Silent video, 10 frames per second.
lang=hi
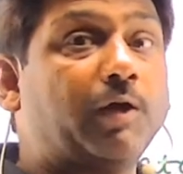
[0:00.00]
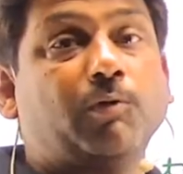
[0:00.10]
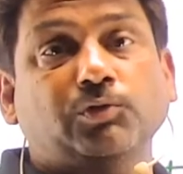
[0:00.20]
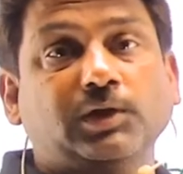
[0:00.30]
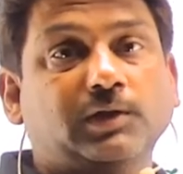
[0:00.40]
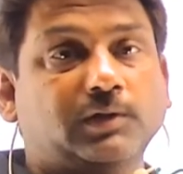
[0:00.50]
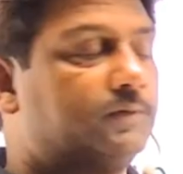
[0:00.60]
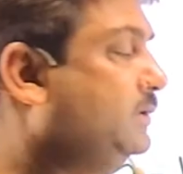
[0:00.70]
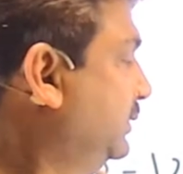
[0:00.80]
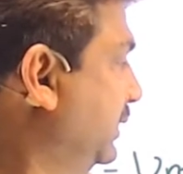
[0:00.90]
जबड़ा होता था
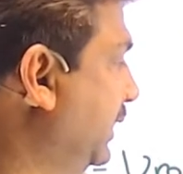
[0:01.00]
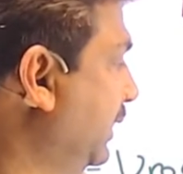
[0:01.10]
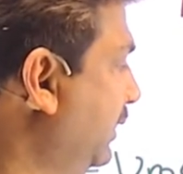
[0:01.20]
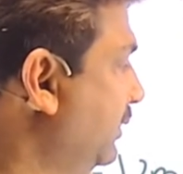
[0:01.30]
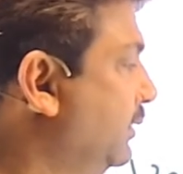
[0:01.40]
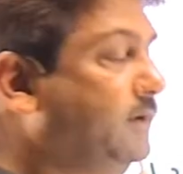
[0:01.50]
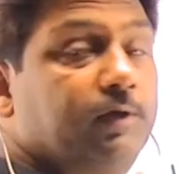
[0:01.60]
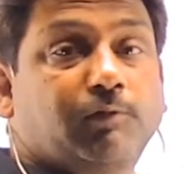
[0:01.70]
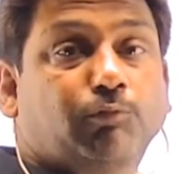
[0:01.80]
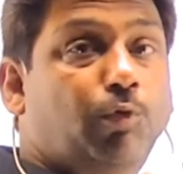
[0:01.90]
ठीक है ना
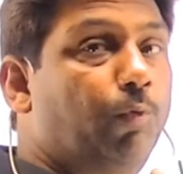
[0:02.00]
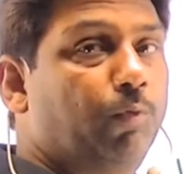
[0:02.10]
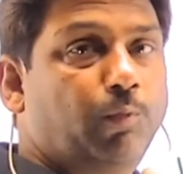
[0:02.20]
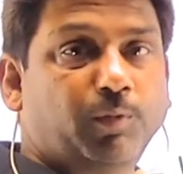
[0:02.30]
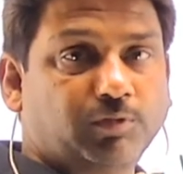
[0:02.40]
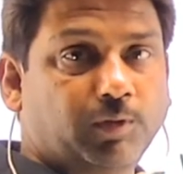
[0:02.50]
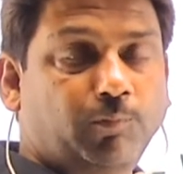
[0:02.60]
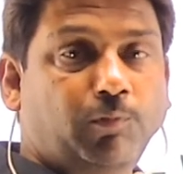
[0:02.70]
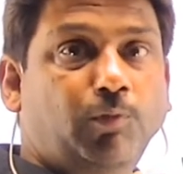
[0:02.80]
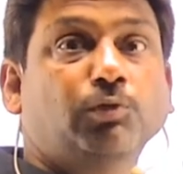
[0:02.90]
वो उप,
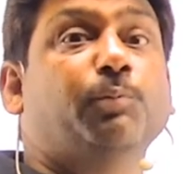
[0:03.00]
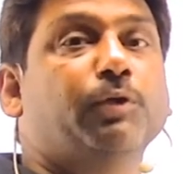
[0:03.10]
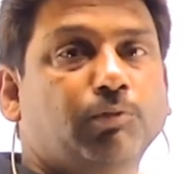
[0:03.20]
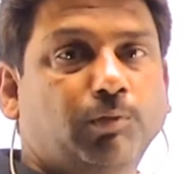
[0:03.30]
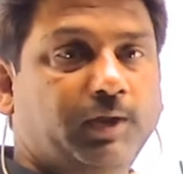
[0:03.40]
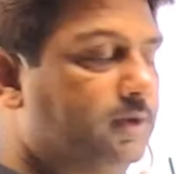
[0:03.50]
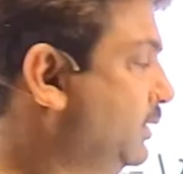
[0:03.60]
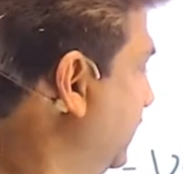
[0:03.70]
वो उत्पन्न हुए